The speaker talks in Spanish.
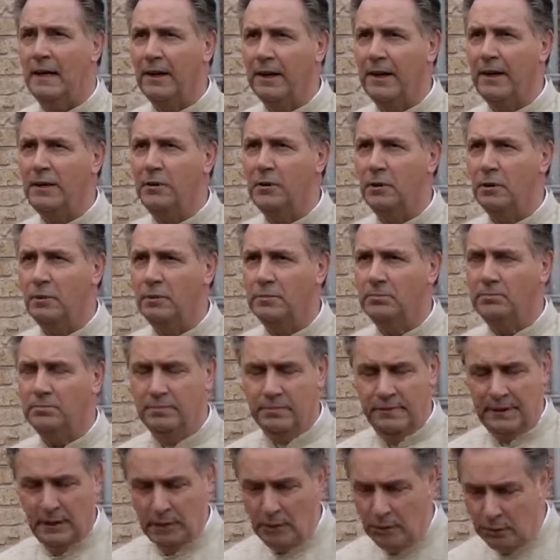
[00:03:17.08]
el reino
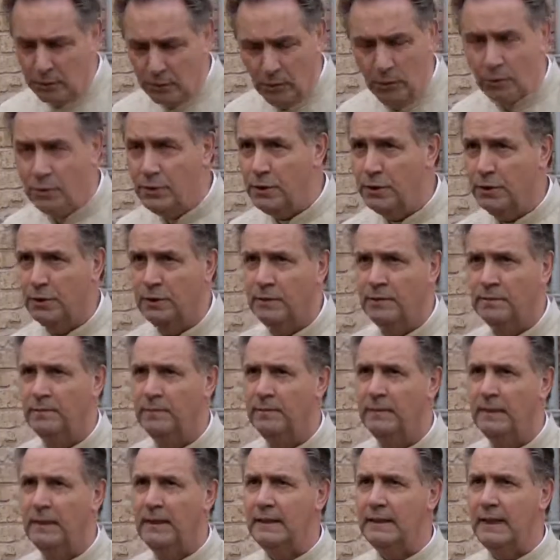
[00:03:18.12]
del orgullo
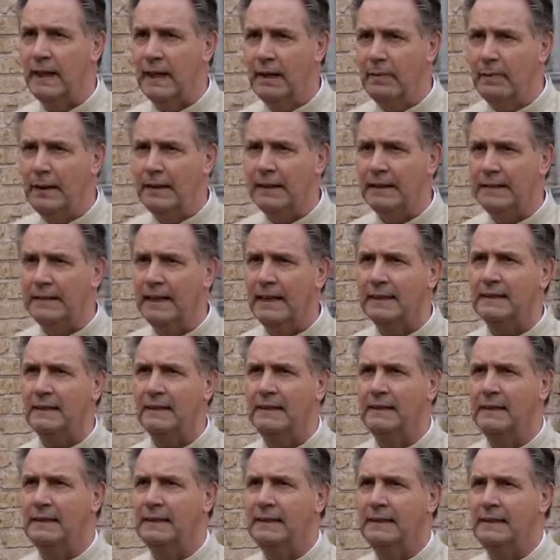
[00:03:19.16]
y de la vanidad,
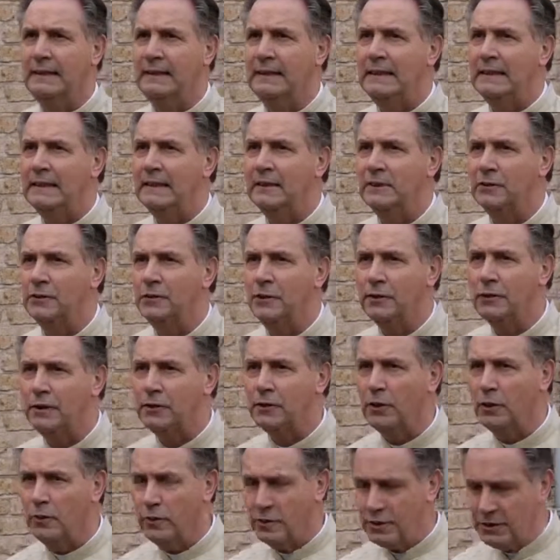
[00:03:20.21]
donde
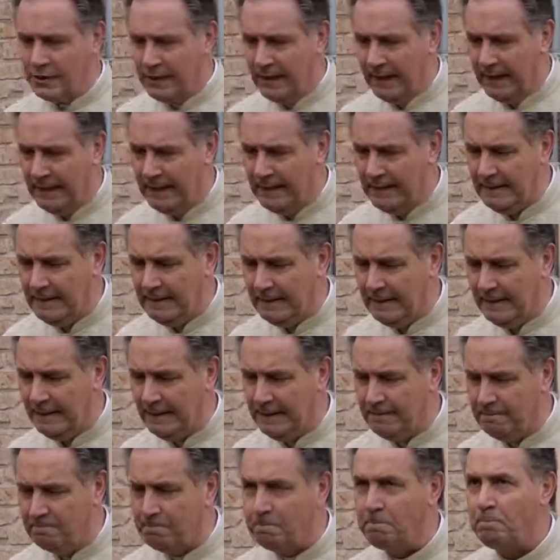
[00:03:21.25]
todos creen
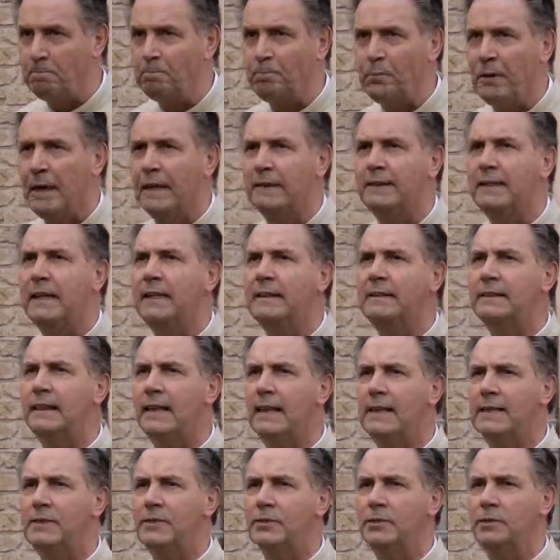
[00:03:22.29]
que, tienen
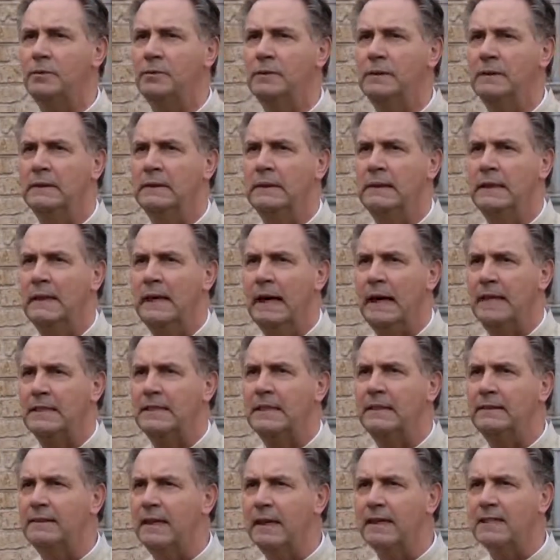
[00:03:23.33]
derecho a
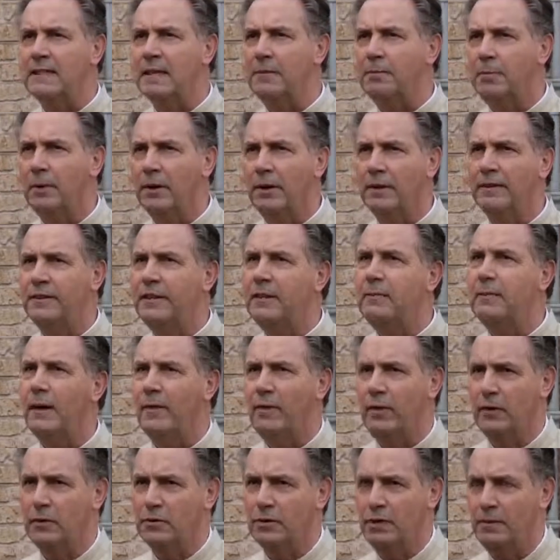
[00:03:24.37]
sentirse por encima
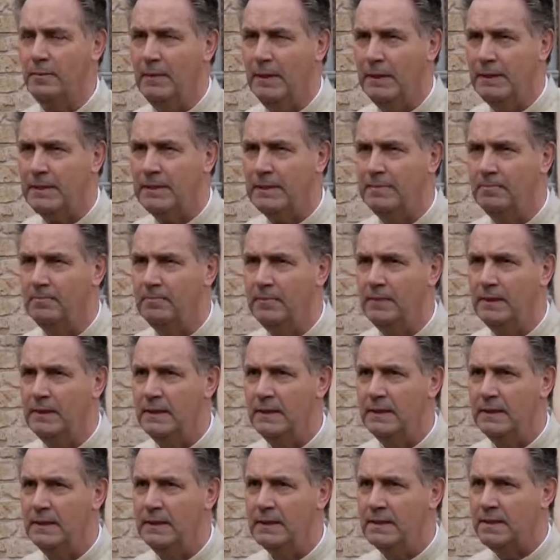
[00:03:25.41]
de los demás.
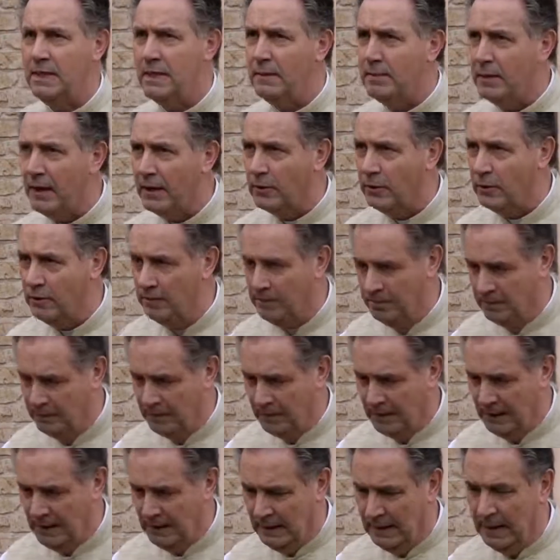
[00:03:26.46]
Sin embargo,
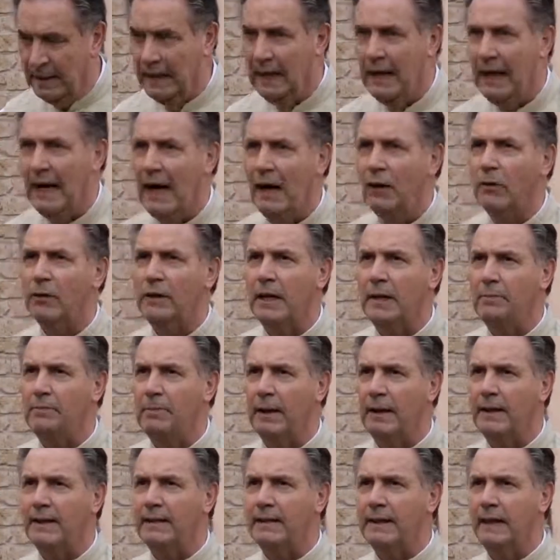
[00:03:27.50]
aunque
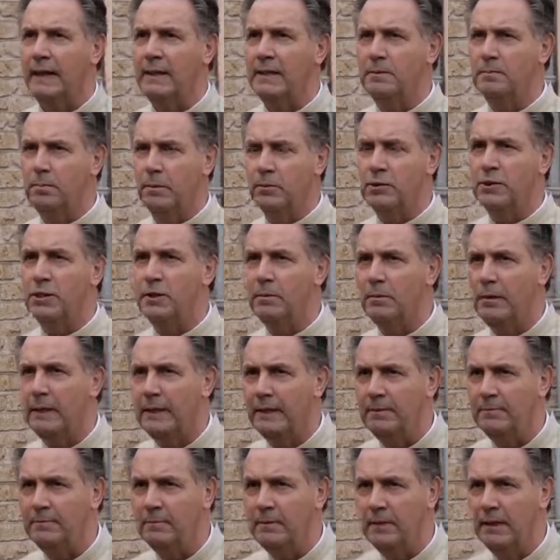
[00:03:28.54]
parezca
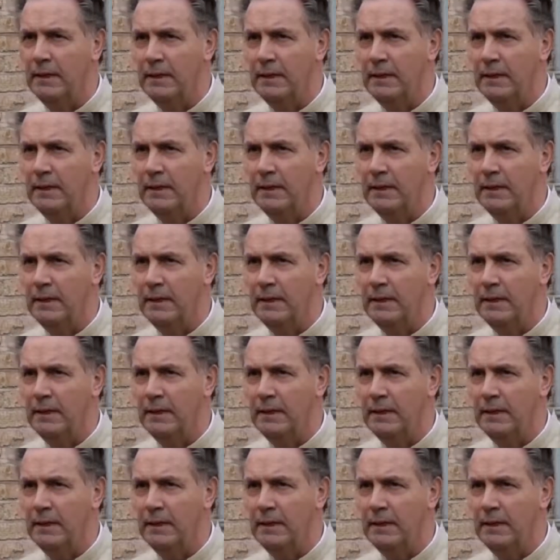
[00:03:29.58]
imposible,